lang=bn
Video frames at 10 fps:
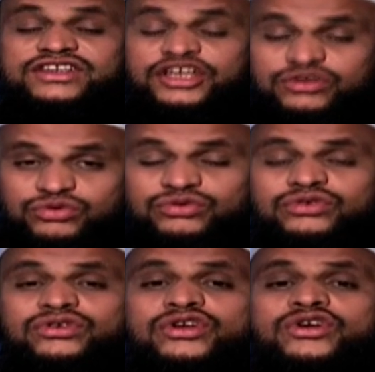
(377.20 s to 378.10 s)
যেহেতু
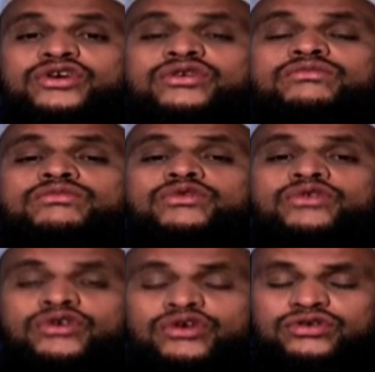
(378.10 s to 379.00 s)

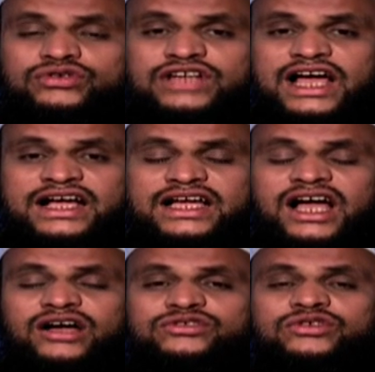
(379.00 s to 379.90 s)
মুখ
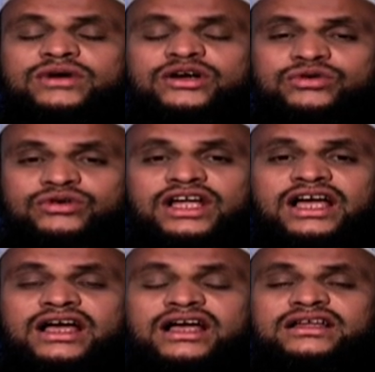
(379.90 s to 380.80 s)
ঢাকা অথবা
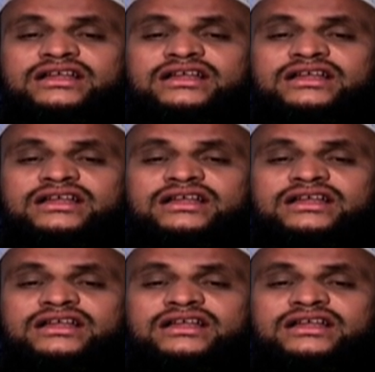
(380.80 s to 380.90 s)
খোলা